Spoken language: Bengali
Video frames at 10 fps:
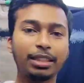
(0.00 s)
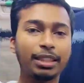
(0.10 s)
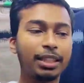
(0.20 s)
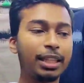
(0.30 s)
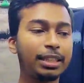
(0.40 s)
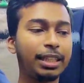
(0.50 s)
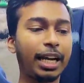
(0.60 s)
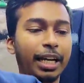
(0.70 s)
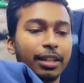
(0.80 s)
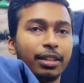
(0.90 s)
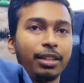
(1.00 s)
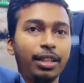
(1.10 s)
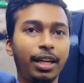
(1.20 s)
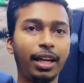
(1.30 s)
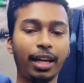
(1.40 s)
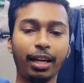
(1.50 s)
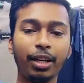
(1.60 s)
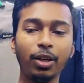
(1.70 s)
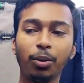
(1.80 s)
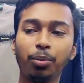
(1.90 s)
বাচ্চাদের কালার
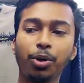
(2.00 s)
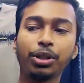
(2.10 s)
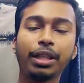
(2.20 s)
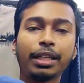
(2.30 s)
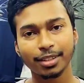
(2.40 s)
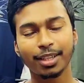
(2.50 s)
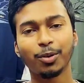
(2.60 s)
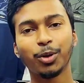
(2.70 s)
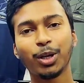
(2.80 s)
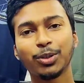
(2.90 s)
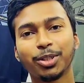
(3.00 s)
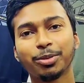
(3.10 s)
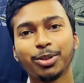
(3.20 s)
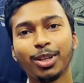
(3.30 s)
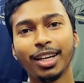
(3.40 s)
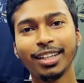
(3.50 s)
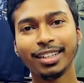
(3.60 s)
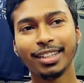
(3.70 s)
হ্যাঁ, কিন্তু আসসালামু আলাইকুম রহমতুল্লাহ